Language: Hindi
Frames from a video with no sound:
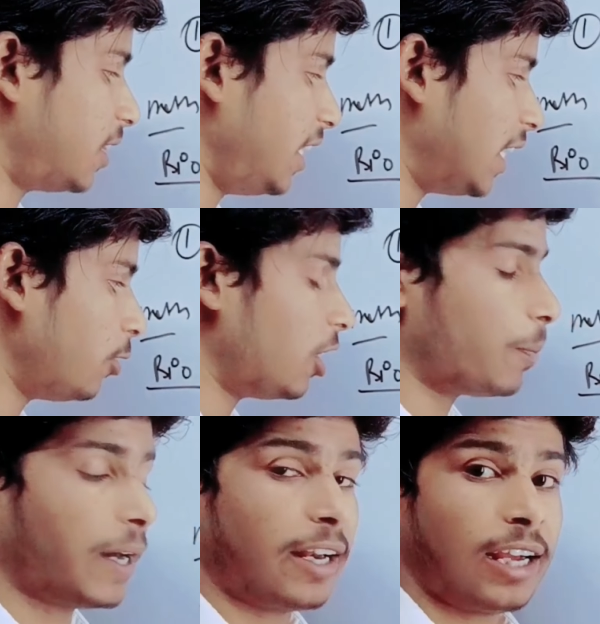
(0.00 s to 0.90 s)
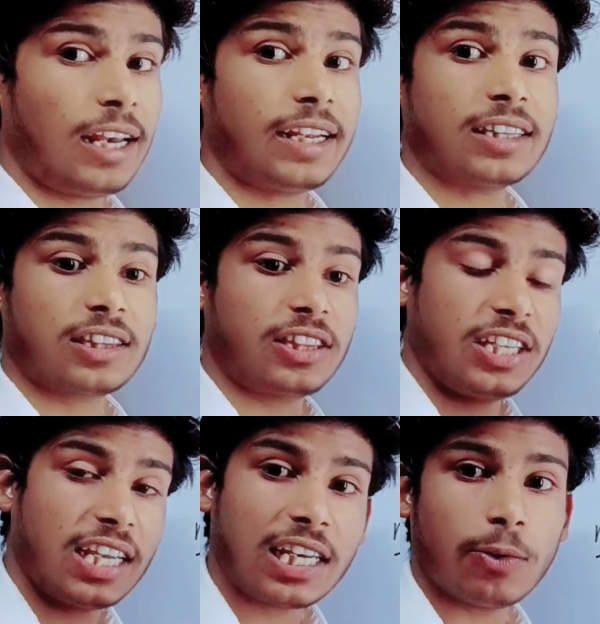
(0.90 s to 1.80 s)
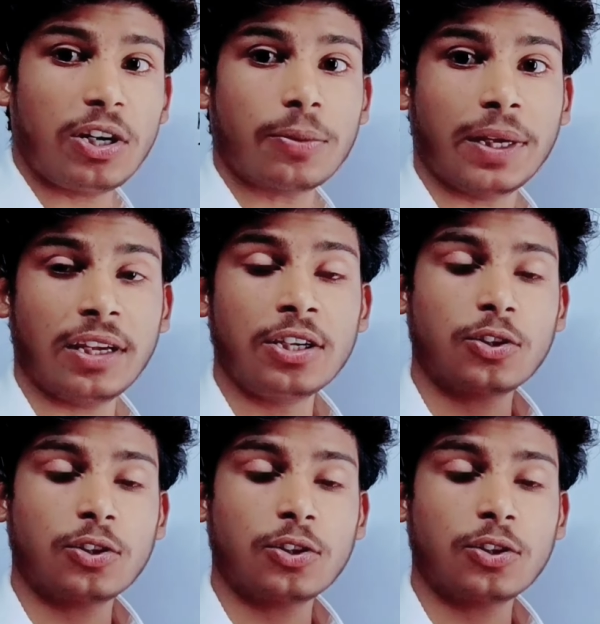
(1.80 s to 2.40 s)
तीन यूनिट पढ़ना है लेकिन तीन यूनिट में